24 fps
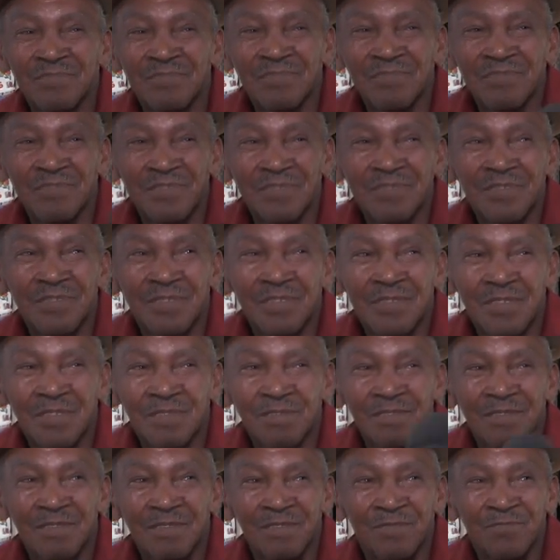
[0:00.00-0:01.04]
Mas por quê?
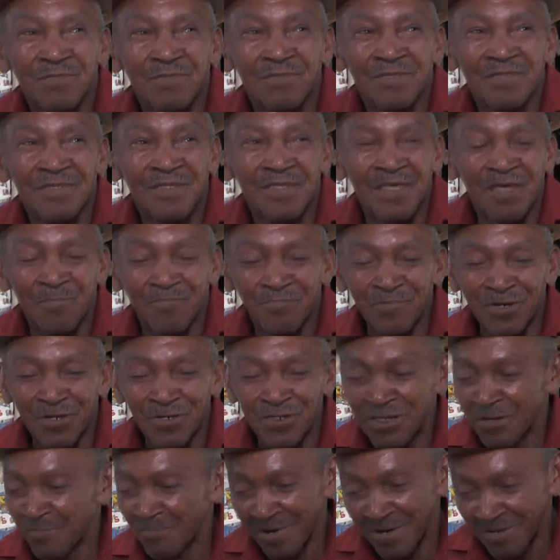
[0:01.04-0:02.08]
Porque não
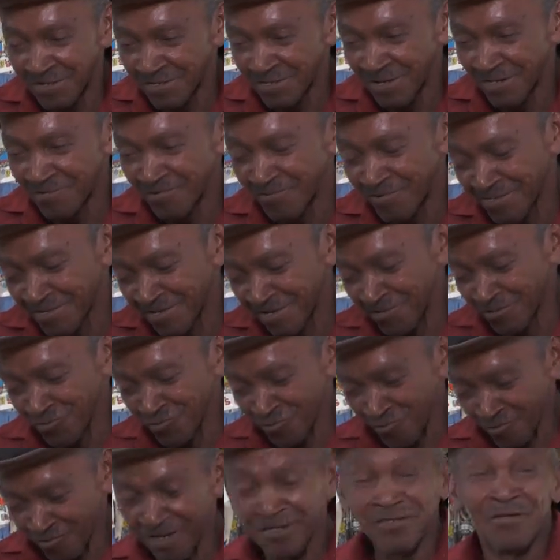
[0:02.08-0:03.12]
tem mais idade de votar,
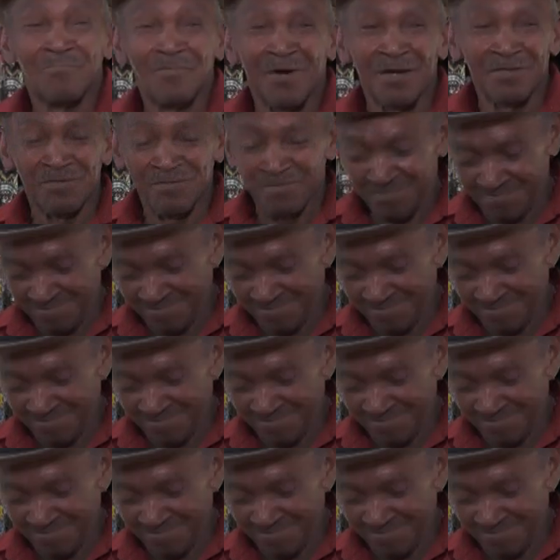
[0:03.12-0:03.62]
estou Tô velho demais.